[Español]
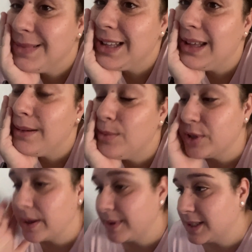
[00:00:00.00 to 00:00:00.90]
Que
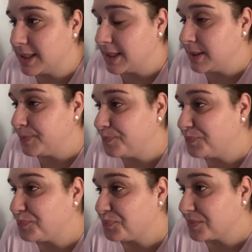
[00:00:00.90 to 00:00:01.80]
vamos a ver
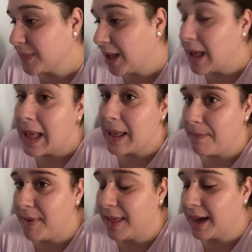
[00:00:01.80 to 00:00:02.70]
si
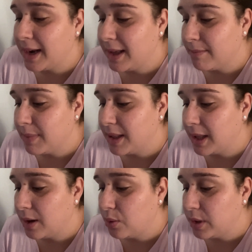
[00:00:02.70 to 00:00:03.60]
me dejarían
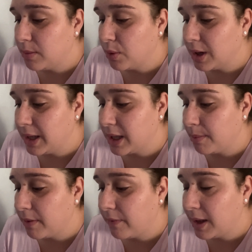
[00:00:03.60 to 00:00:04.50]
meter el último clic que
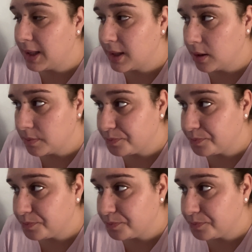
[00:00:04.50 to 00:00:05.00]
me falta